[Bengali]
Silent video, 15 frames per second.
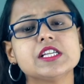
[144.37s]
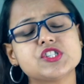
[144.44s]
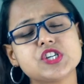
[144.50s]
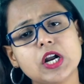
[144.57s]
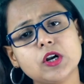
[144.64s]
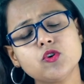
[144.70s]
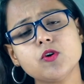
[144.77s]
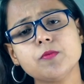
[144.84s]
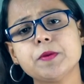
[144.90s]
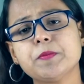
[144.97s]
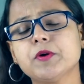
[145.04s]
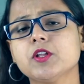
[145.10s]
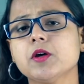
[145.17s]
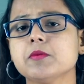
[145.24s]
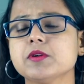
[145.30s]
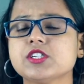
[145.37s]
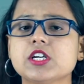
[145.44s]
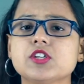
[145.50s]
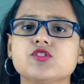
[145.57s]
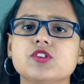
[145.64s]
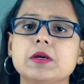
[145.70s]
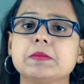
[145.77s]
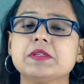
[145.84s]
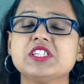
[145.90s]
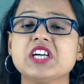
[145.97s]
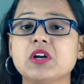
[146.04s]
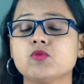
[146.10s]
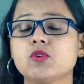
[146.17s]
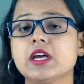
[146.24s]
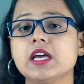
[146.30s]
চারুরও বিপদ হবে সেই জন্য আমি
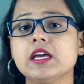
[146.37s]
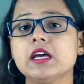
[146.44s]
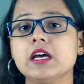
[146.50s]
চারুকে